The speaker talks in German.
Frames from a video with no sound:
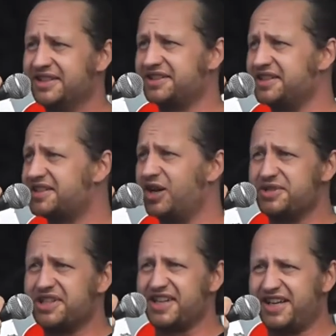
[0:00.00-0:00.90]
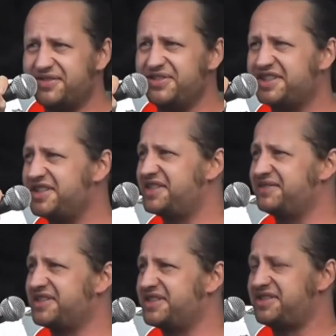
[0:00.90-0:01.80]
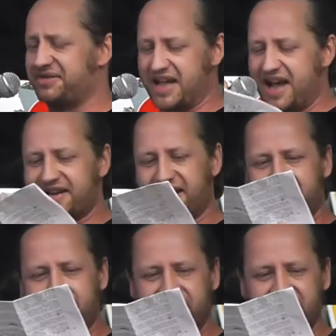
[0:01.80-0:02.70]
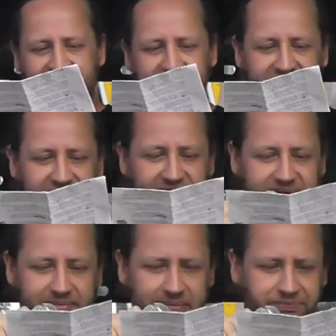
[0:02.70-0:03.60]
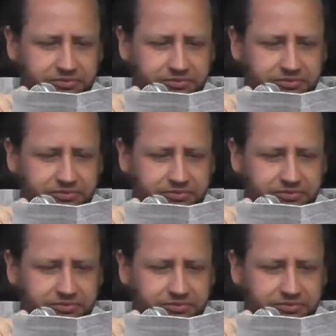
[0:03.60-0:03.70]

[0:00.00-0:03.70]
Das ist, glaube ich, das Allerwichtigste, was ich zu sagen habe. Ähm,